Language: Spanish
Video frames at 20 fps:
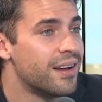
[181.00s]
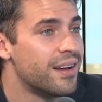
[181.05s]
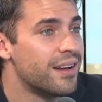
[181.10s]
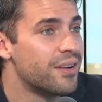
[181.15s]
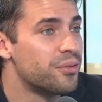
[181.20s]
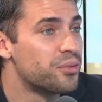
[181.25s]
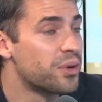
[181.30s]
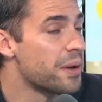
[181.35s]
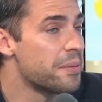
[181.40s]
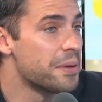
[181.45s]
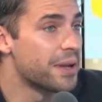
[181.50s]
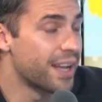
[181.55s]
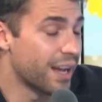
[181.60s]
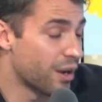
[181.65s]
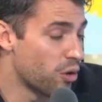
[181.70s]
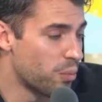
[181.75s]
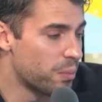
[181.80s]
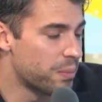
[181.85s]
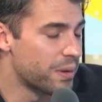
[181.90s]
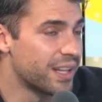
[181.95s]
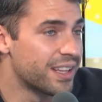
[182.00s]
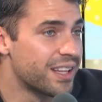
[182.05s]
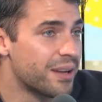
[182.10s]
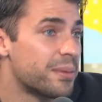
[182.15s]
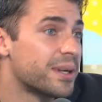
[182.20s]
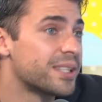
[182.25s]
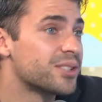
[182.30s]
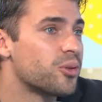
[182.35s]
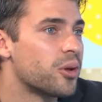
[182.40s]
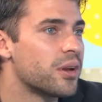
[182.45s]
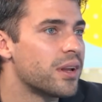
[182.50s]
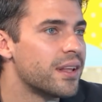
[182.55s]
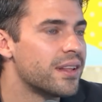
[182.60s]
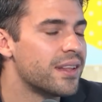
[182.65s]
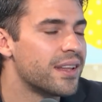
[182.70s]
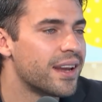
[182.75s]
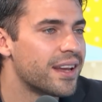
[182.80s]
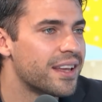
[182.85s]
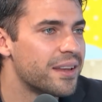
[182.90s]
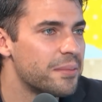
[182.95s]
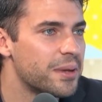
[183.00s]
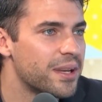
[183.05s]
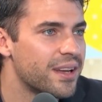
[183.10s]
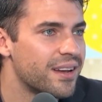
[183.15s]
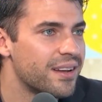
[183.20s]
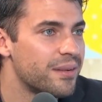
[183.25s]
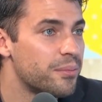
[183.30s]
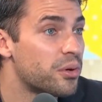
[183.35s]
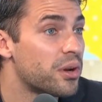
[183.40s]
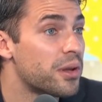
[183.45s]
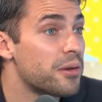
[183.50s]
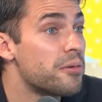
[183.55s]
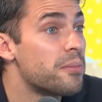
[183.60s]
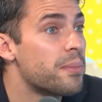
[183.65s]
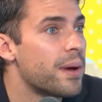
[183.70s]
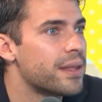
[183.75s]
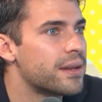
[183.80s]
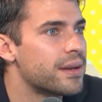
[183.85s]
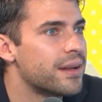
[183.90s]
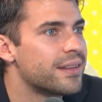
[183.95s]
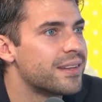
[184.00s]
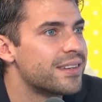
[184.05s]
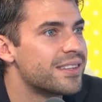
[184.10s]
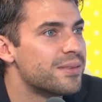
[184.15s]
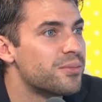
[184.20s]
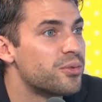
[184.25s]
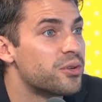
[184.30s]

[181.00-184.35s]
eh, una beca completa para estudiar ingeniería química. Porque mi padre antes de